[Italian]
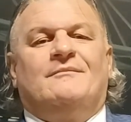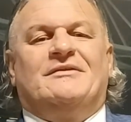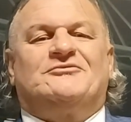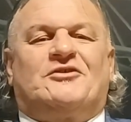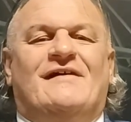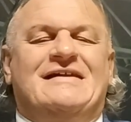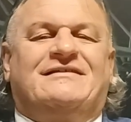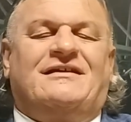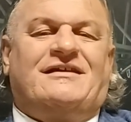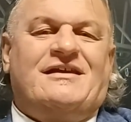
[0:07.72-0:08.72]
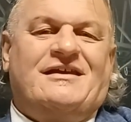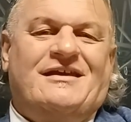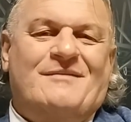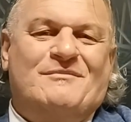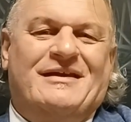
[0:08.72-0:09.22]
Bentrovati
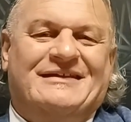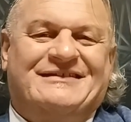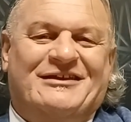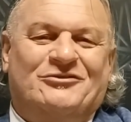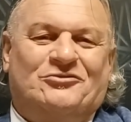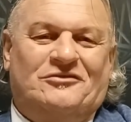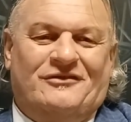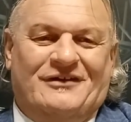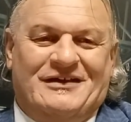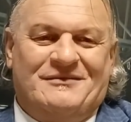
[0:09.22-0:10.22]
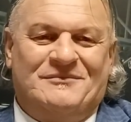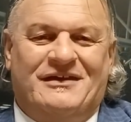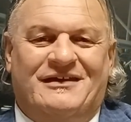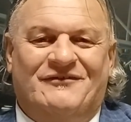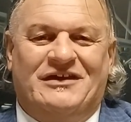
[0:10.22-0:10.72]
chi è ben attento ai
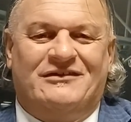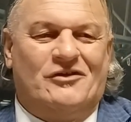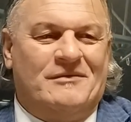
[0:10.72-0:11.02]
miei video,